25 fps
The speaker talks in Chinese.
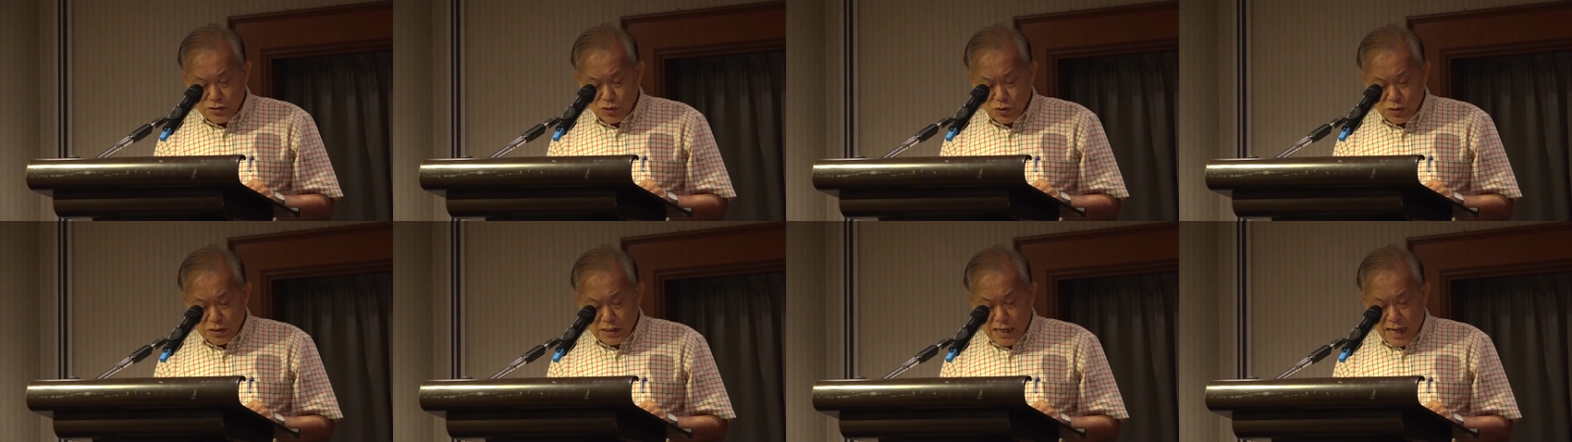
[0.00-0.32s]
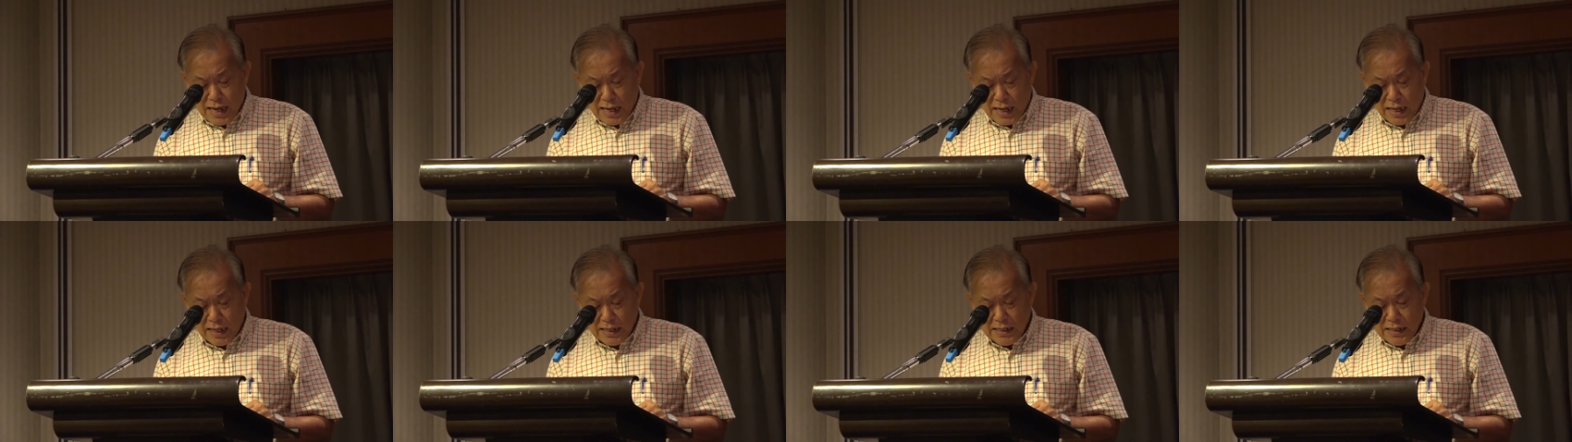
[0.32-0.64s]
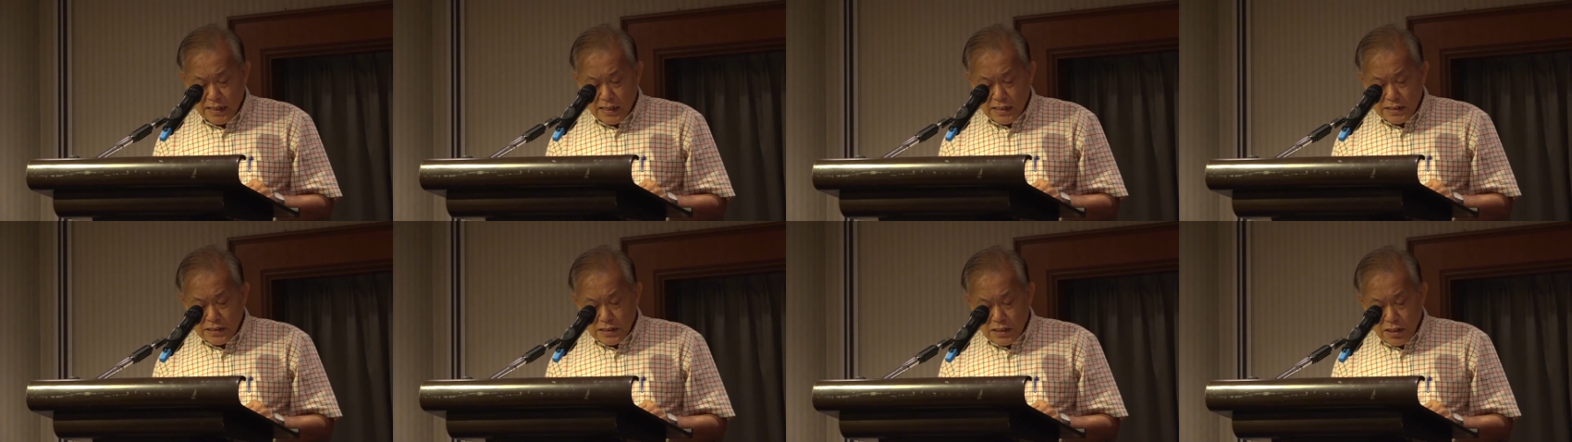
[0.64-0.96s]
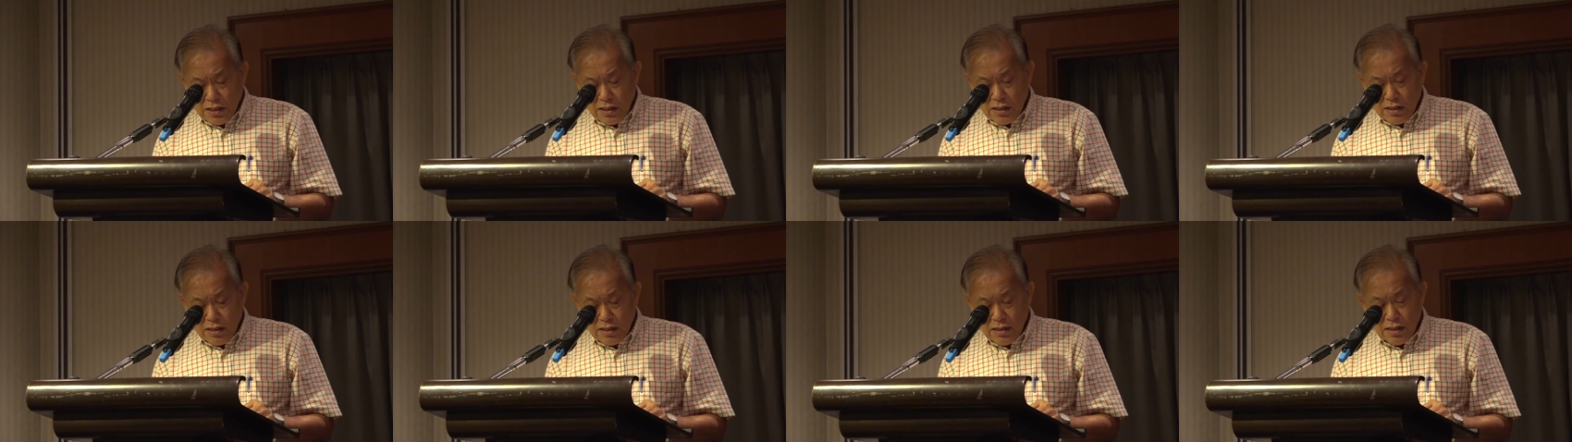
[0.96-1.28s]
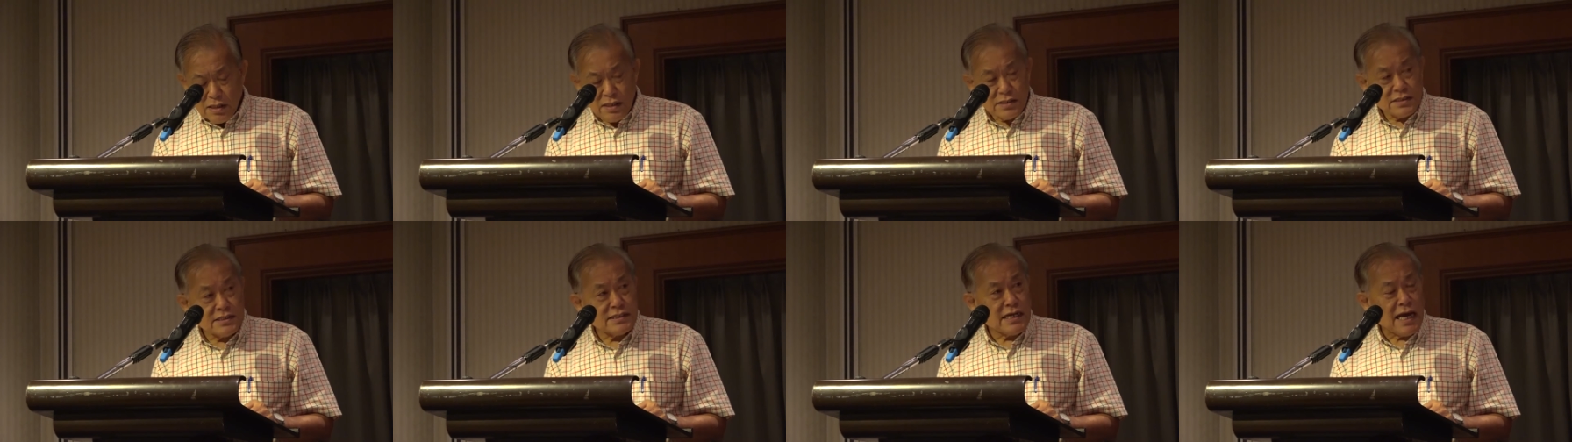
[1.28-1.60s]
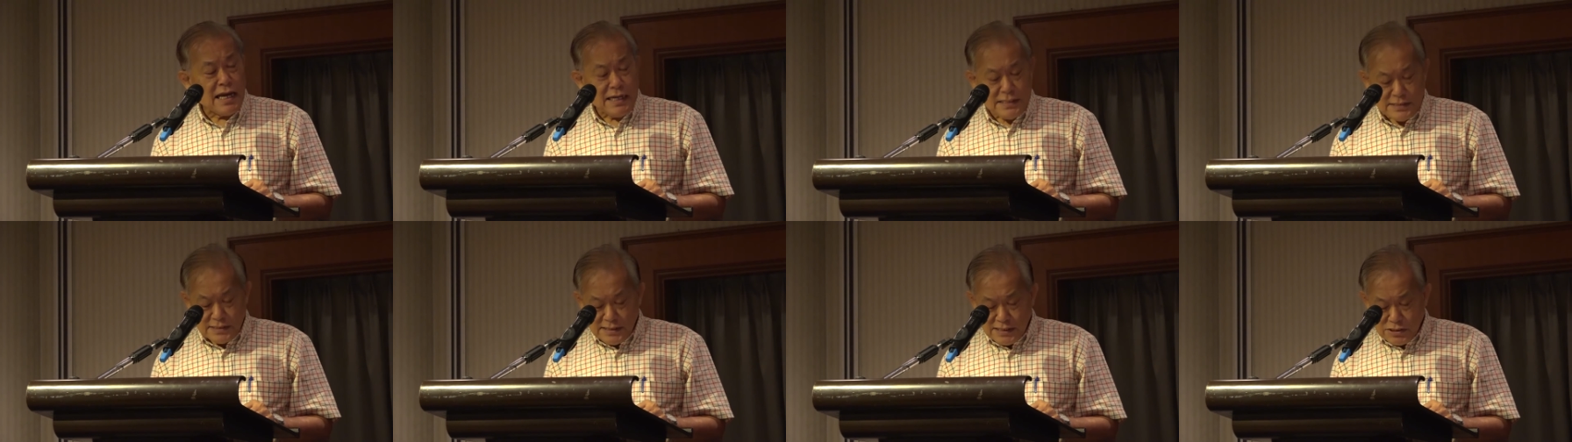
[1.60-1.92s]
着他
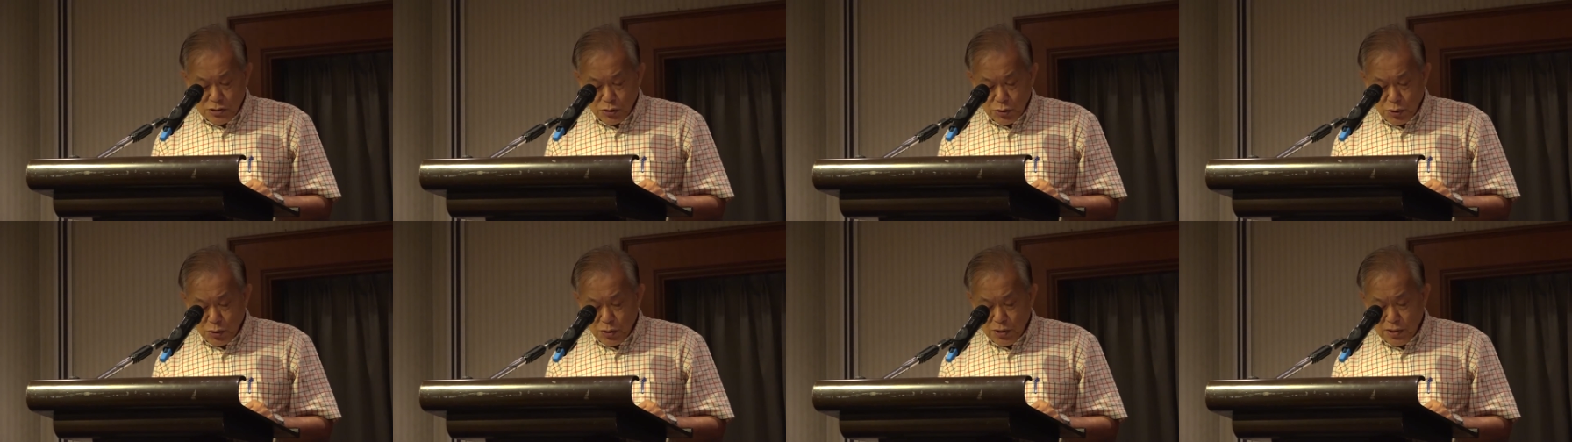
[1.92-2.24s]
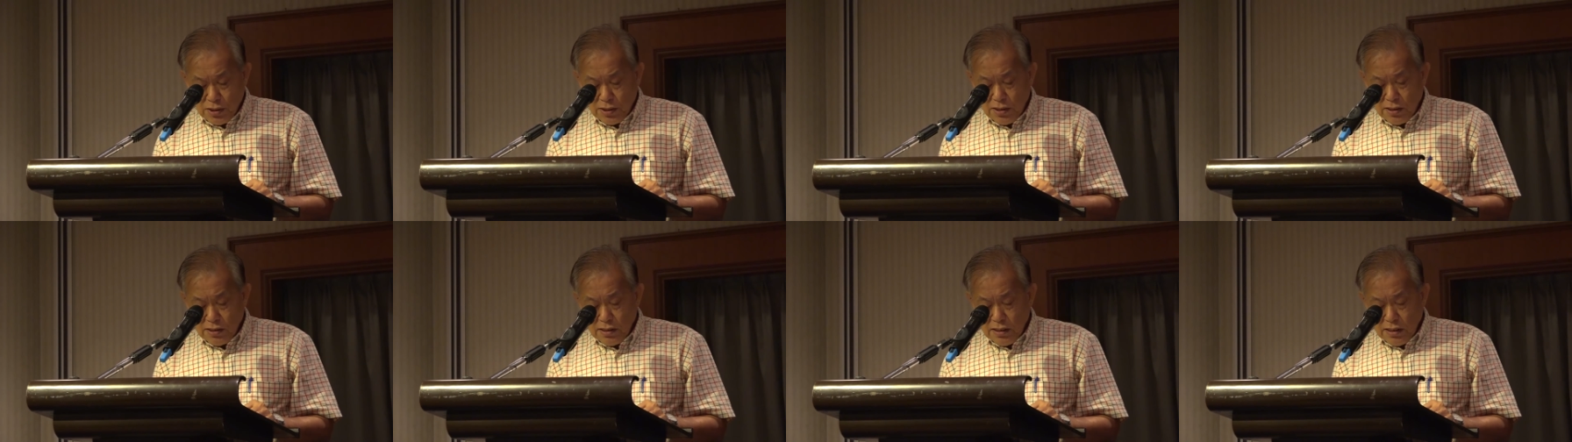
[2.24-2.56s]
再继续